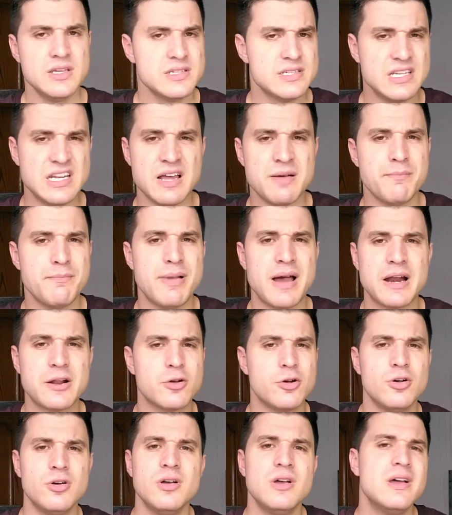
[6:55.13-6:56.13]
Sin
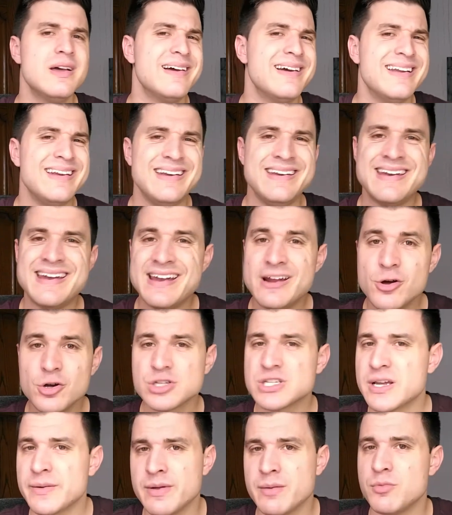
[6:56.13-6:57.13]
embargo, no
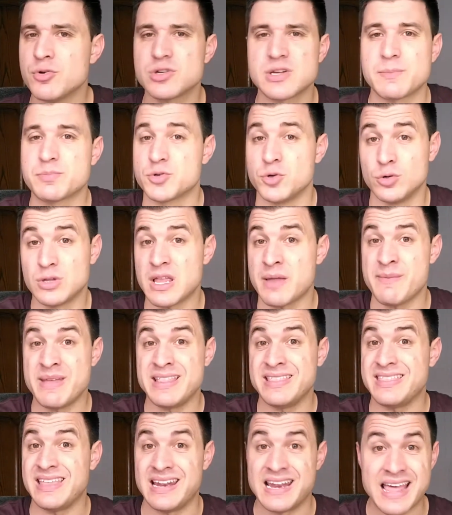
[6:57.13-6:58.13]
sabemos
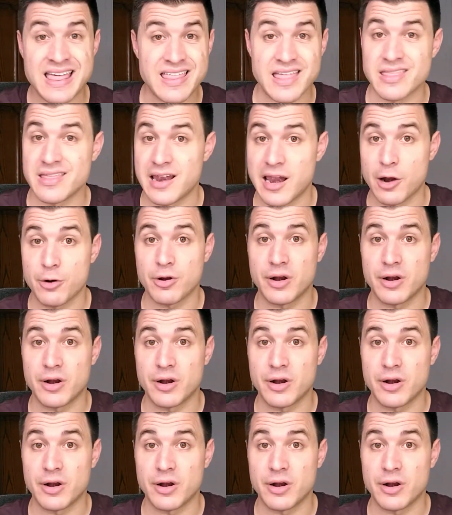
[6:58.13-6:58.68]
absolutamente nada de la